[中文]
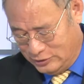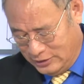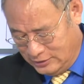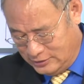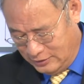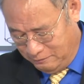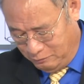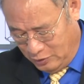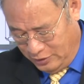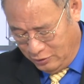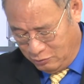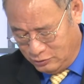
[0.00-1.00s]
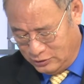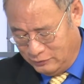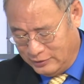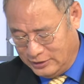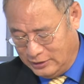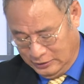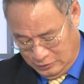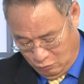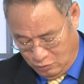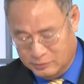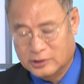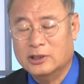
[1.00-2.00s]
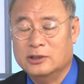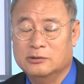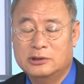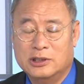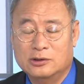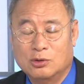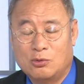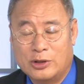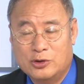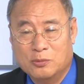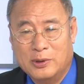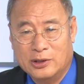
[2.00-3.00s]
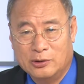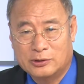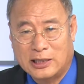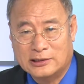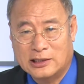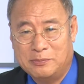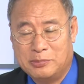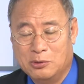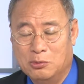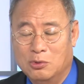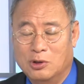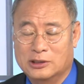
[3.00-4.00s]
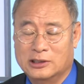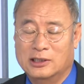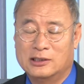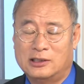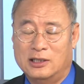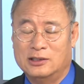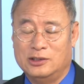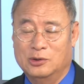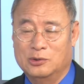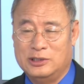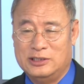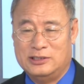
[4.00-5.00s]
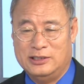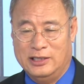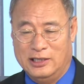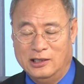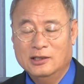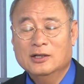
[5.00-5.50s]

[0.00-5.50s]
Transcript: 相信保险公司的问题，可能我们很多听众、观众朋友大家比我呢更有一些